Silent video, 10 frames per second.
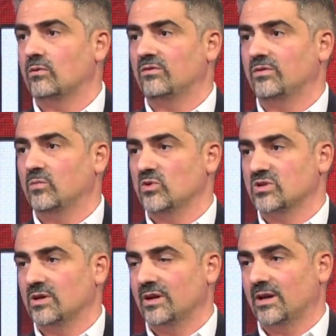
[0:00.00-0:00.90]
una
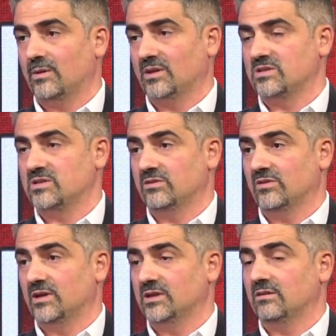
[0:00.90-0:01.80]
fibrosi clinicamente
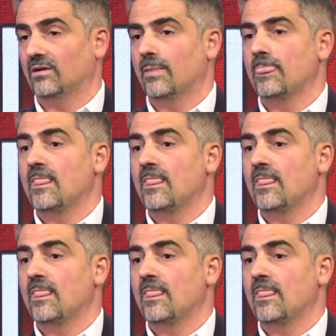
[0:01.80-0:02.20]
significativa